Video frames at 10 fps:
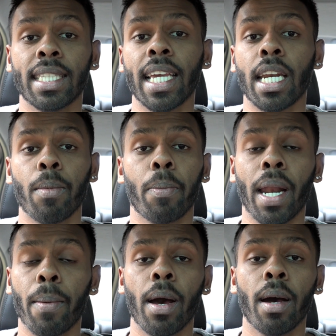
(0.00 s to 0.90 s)
செய்கிறோம் இப்போ
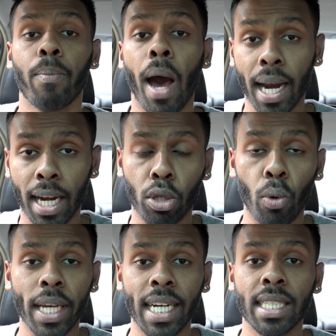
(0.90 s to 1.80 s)
நம்ம பாரில்
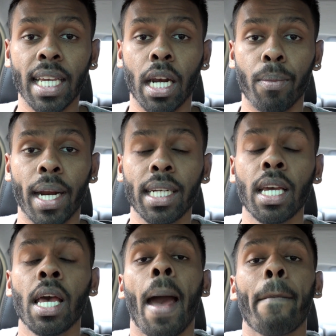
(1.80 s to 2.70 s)
தொங்கிட்டு செய்கிறோம் ரைட்
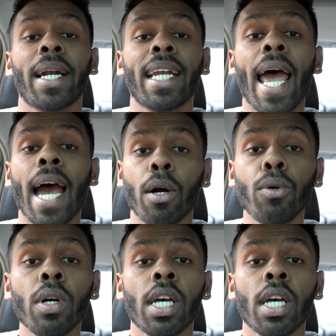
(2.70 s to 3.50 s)
பட் நான்